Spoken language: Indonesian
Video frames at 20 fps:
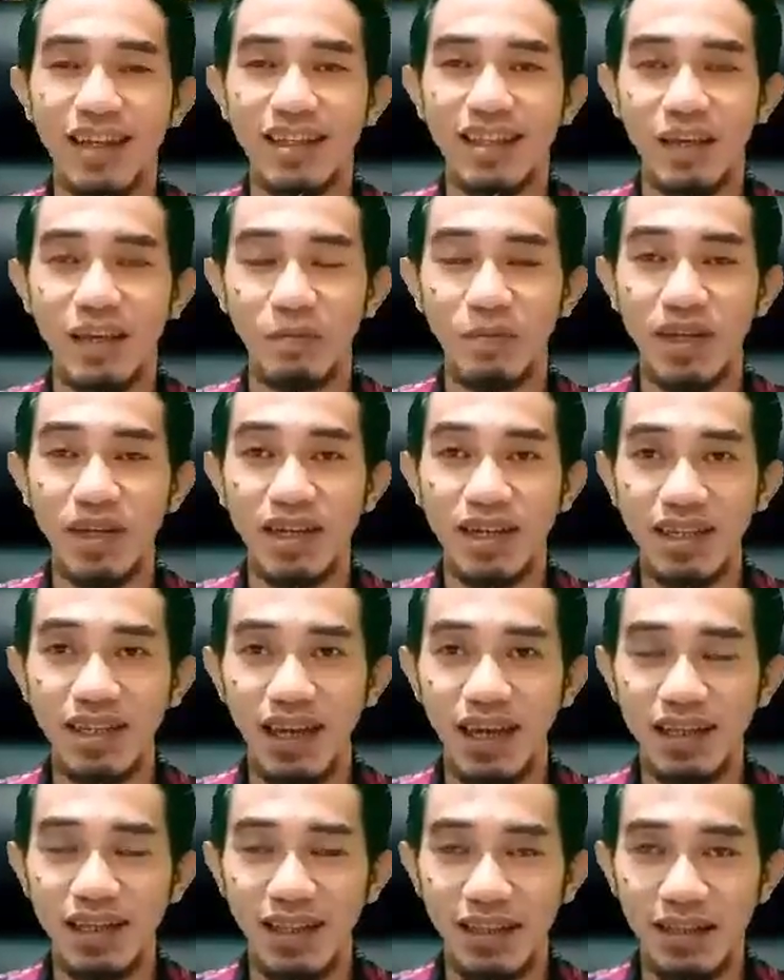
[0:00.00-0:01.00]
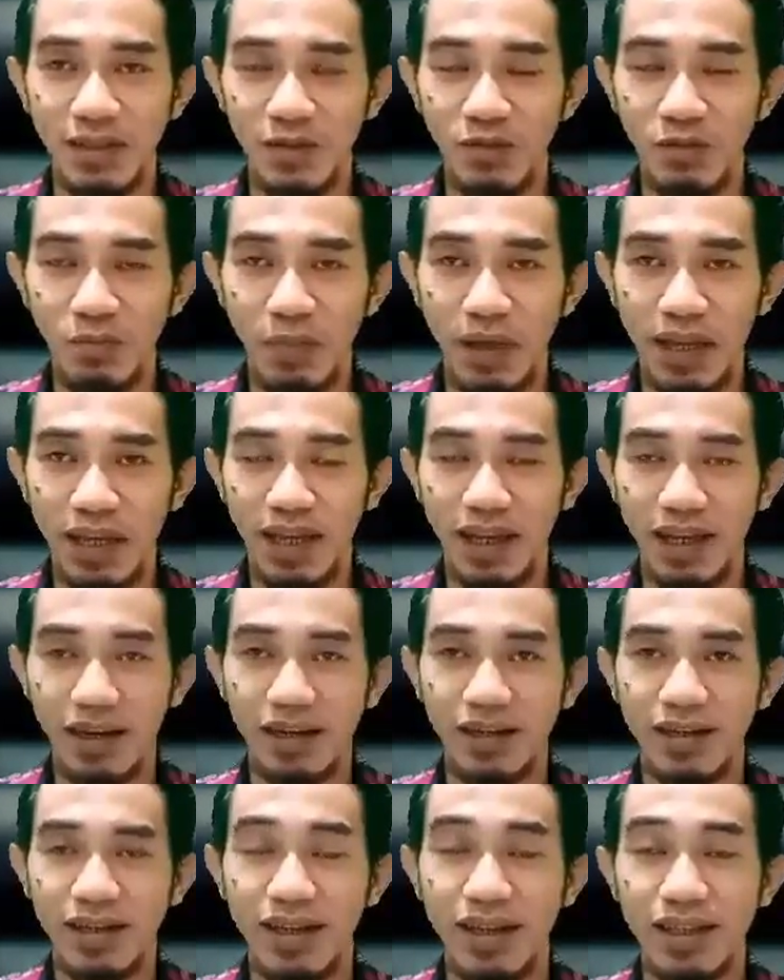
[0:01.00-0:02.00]
Tapi dia tentu
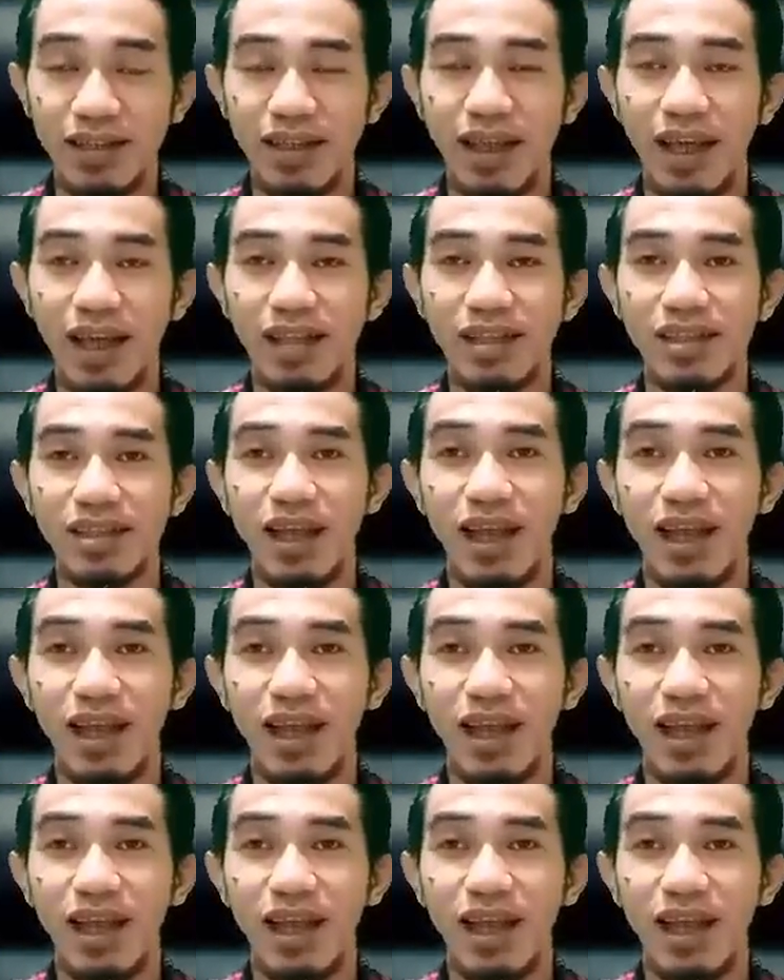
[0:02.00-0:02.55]
pengen kita